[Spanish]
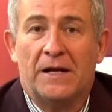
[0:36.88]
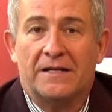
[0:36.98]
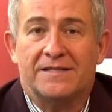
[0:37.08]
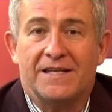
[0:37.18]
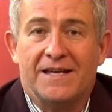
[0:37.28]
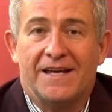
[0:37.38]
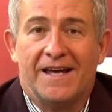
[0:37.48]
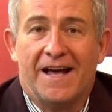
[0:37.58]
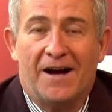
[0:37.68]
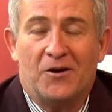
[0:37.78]

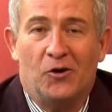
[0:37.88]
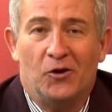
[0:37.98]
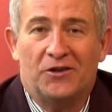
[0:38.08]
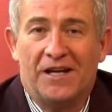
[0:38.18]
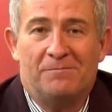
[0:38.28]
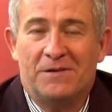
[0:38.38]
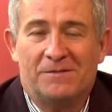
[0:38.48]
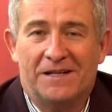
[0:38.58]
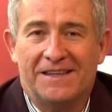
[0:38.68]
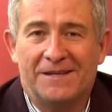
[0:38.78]
persigue, acota
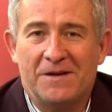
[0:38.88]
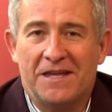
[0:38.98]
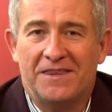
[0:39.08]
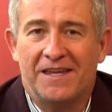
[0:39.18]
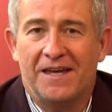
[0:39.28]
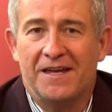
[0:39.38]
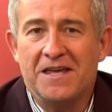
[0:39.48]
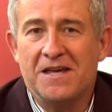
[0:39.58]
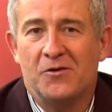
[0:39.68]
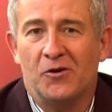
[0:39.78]
permanentemente
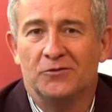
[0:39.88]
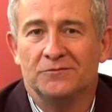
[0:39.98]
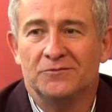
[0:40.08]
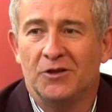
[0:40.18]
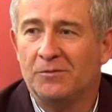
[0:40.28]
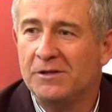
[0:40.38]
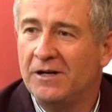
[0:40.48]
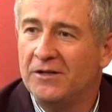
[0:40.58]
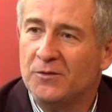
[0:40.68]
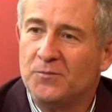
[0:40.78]
y con doble
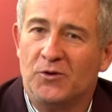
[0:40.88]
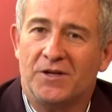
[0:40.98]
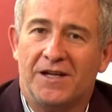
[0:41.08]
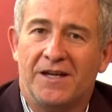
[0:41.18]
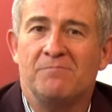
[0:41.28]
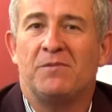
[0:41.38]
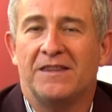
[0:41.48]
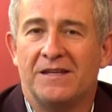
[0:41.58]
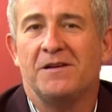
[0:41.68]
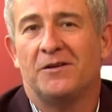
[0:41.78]
valor porque en
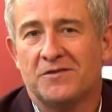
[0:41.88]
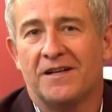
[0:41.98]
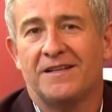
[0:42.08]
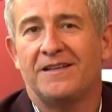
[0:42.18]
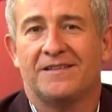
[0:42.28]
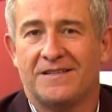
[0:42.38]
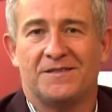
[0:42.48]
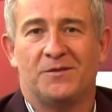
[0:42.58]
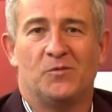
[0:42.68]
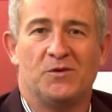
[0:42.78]
pandemia los artistas han
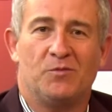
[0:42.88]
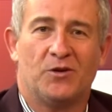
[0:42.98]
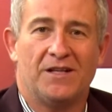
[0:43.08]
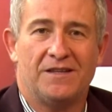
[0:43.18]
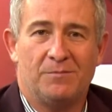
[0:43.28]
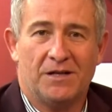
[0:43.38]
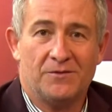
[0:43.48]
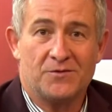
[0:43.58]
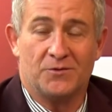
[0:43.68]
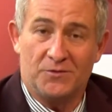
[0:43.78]
sido muy importantes para
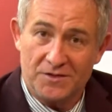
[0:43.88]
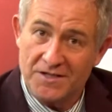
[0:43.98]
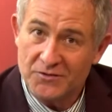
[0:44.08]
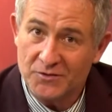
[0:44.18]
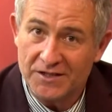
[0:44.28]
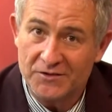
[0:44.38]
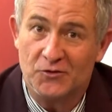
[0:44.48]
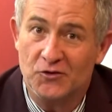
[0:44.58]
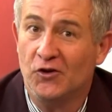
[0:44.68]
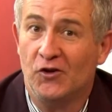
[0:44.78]
nosotros y eso que
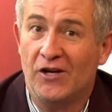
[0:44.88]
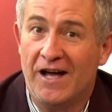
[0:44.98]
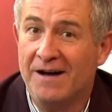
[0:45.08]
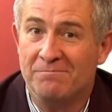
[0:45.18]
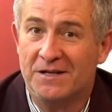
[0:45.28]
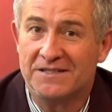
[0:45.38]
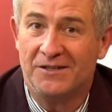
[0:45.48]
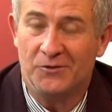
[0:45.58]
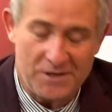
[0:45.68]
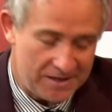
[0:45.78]
ellos no la han
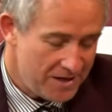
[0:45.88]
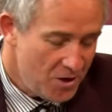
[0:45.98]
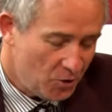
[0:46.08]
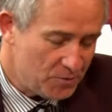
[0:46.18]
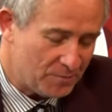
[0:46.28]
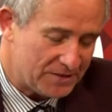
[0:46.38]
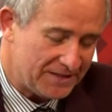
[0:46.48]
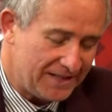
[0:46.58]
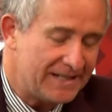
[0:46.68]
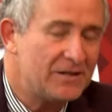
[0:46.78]
pasado bien. Hoy voy a
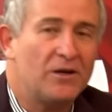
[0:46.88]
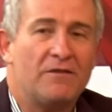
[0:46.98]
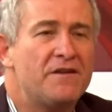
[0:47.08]
presentar a Nicolás